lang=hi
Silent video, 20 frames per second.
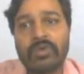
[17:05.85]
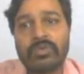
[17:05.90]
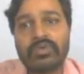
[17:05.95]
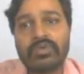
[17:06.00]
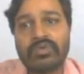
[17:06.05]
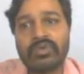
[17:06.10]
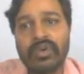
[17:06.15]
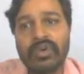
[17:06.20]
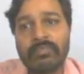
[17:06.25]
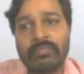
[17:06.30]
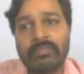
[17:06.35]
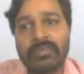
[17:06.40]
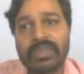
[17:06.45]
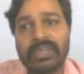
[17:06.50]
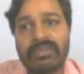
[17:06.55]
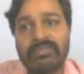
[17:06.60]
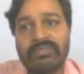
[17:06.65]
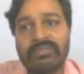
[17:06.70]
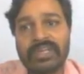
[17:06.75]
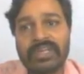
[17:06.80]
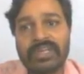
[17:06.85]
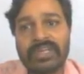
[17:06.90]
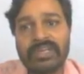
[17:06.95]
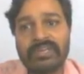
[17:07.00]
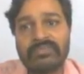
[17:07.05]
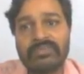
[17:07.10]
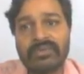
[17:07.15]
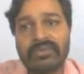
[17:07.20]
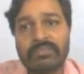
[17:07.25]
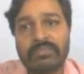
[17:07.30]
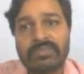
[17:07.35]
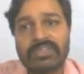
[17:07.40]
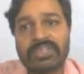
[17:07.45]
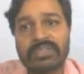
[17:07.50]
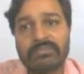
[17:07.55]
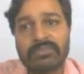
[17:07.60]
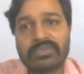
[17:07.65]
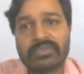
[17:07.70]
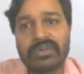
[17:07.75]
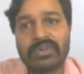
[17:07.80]
उसको हम गिवन
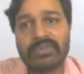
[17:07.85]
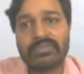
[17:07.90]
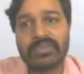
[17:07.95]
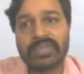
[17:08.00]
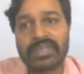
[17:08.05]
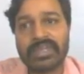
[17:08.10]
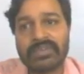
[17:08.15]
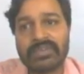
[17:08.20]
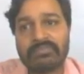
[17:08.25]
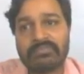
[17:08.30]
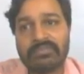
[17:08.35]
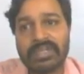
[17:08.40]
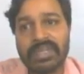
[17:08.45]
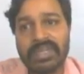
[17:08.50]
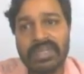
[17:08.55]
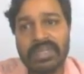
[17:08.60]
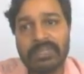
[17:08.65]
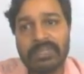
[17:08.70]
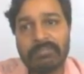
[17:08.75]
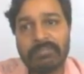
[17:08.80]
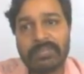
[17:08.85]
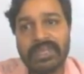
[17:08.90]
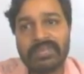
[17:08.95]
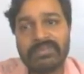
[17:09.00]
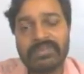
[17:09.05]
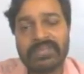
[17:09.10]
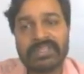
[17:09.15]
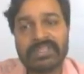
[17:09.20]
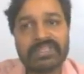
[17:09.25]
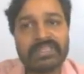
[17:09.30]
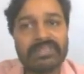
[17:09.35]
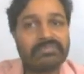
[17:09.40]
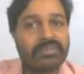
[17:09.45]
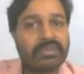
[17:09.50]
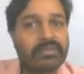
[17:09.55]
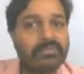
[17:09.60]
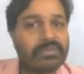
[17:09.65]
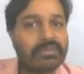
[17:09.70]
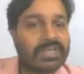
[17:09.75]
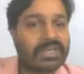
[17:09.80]
इंफॉर्मेशन पे सॉल्व करेंगे उसमें प्रीवियस
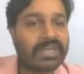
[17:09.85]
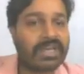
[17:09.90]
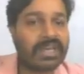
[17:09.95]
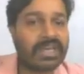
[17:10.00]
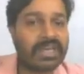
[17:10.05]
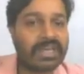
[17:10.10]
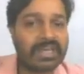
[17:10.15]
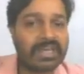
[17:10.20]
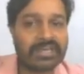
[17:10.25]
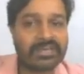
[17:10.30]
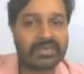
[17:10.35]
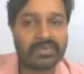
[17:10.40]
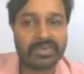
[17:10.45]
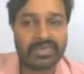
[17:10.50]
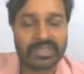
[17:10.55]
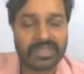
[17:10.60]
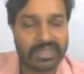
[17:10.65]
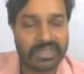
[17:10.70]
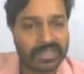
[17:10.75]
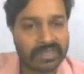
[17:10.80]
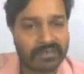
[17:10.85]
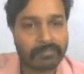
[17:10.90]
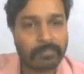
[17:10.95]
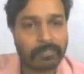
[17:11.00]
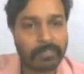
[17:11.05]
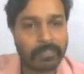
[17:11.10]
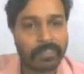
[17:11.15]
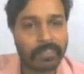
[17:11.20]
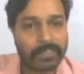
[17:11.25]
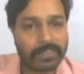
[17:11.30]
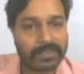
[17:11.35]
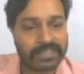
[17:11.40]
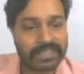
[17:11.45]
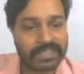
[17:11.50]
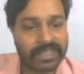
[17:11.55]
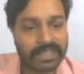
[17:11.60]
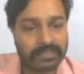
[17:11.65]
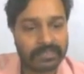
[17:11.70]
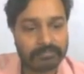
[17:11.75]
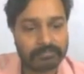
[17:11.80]
इंफॉर्मेशन लगाने की जरूरत नहीं है
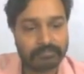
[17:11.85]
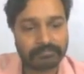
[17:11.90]
ठीक है